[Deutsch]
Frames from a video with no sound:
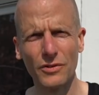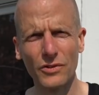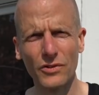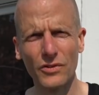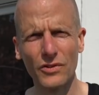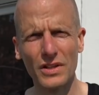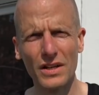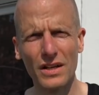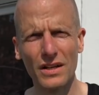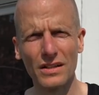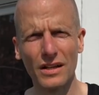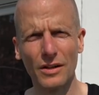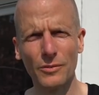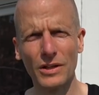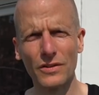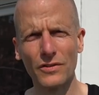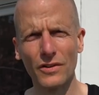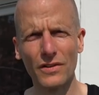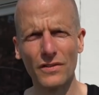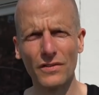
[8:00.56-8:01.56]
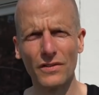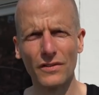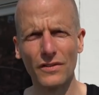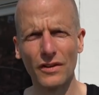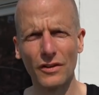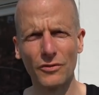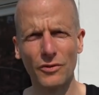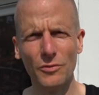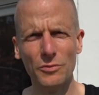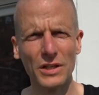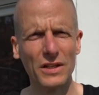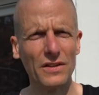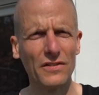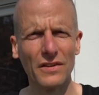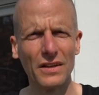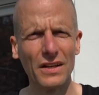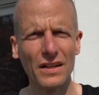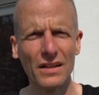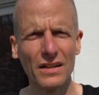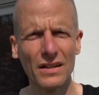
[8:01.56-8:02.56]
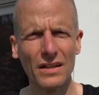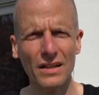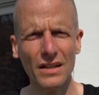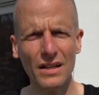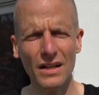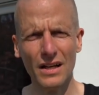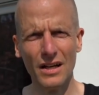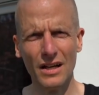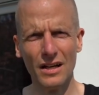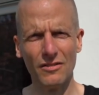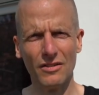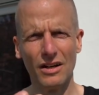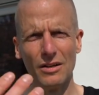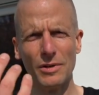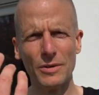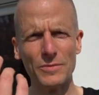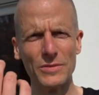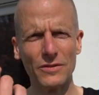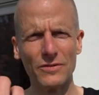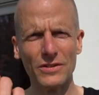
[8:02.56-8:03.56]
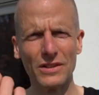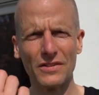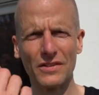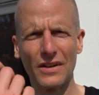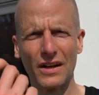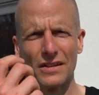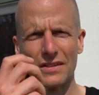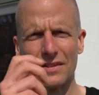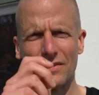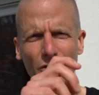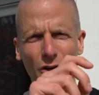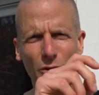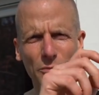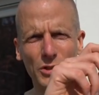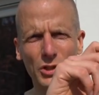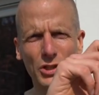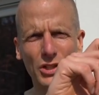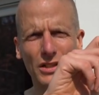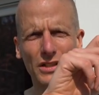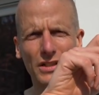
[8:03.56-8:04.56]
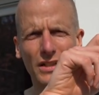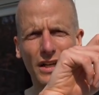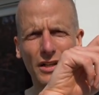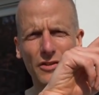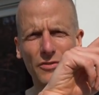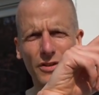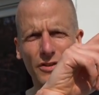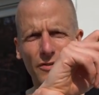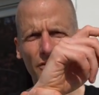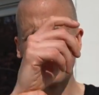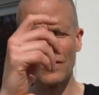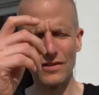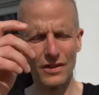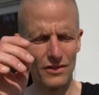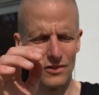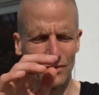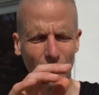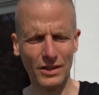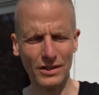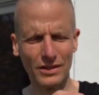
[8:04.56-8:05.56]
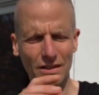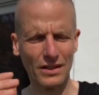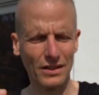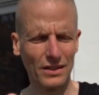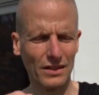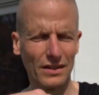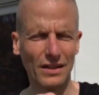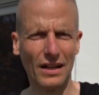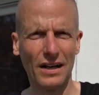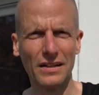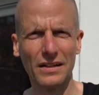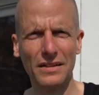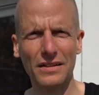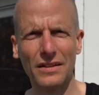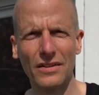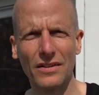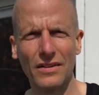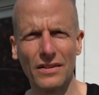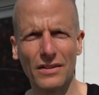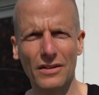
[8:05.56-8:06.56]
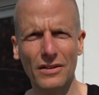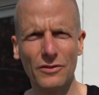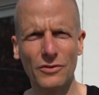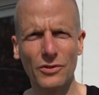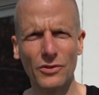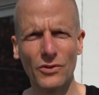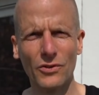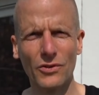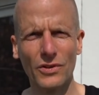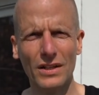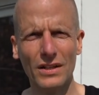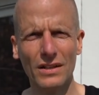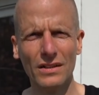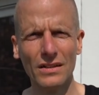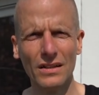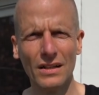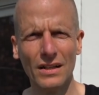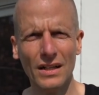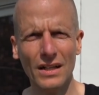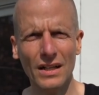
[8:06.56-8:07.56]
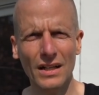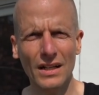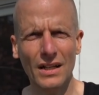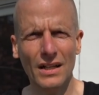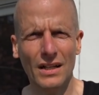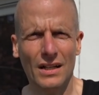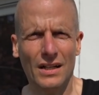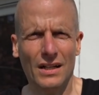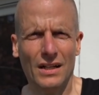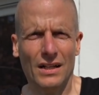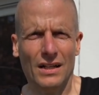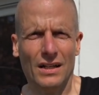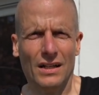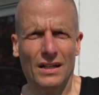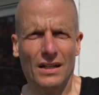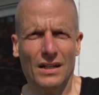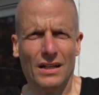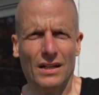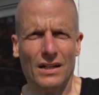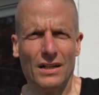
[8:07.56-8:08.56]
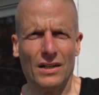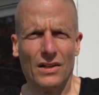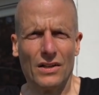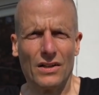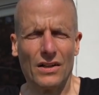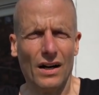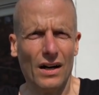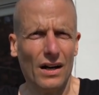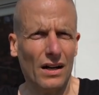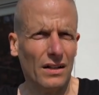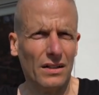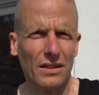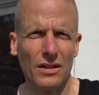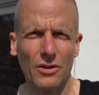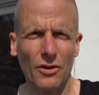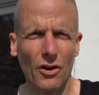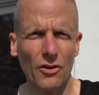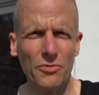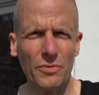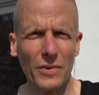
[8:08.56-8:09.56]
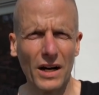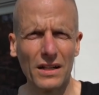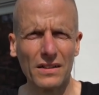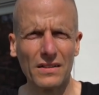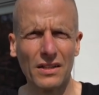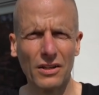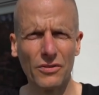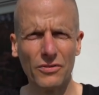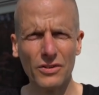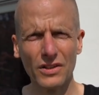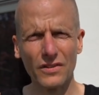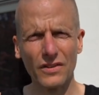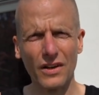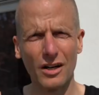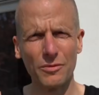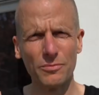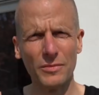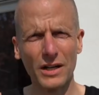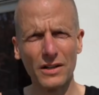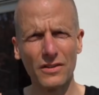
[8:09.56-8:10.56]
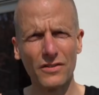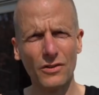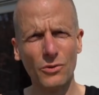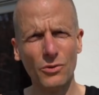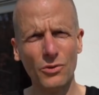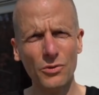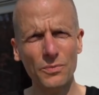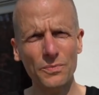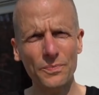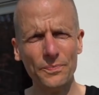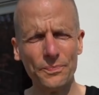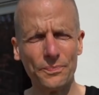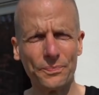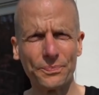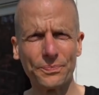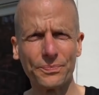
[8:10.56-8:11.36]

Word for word: funktioniert. Aber ansonsten ist das für mich ein Segen, weil bei mir, wie gesagt, diese optischen Herzfrequenzsensoren leider nicht äh, funktionieren. Ja, auf dem Rad, wie gesagt, mache ich es hier oben.